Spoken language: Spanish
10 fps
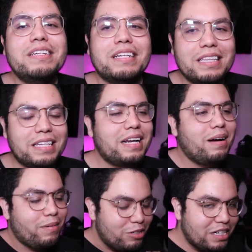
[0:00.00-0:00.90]
sentir
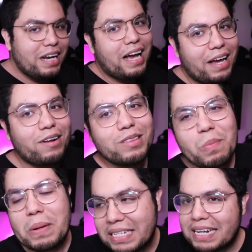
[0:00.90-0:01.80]
la mochila que no te
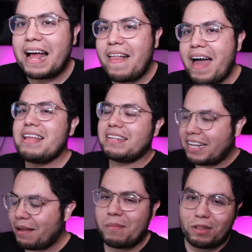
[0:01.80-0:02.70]
pesa nada y
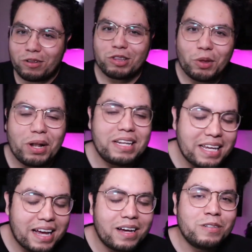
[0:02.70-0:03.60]
estar caminando todo el
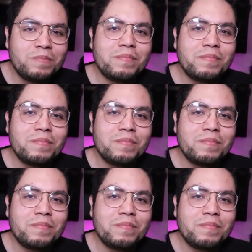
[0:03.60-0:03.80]
día.